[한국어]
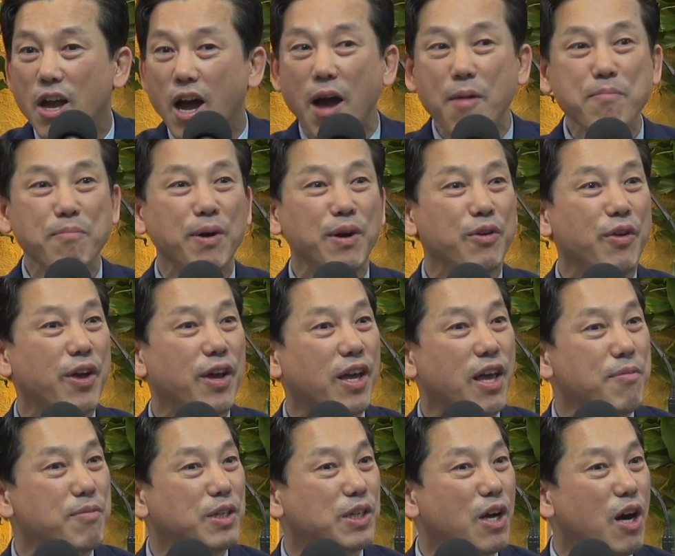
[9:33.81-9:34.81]
한 번
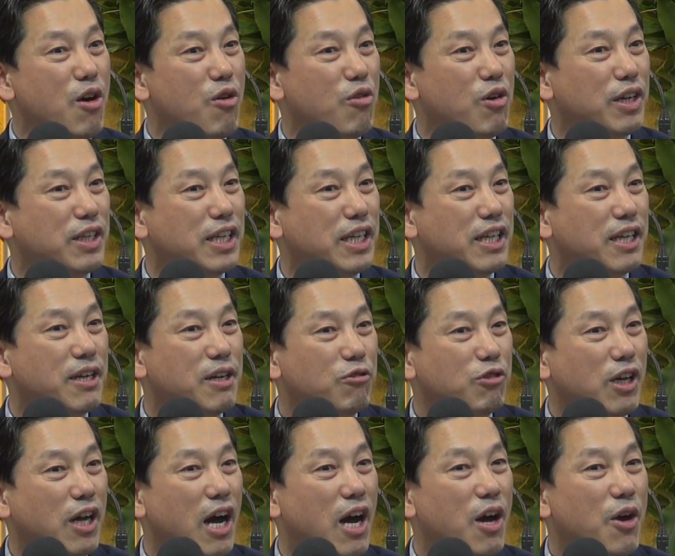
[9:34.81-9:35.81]
회개면 영원히
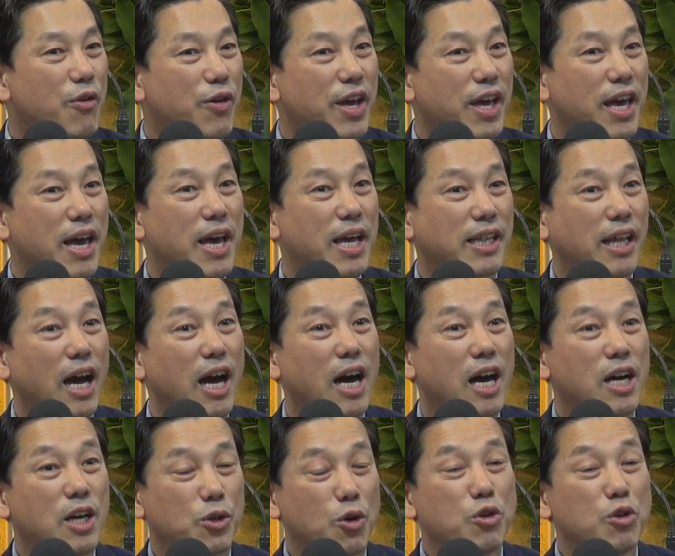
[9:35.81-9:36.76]
우리가 회개 다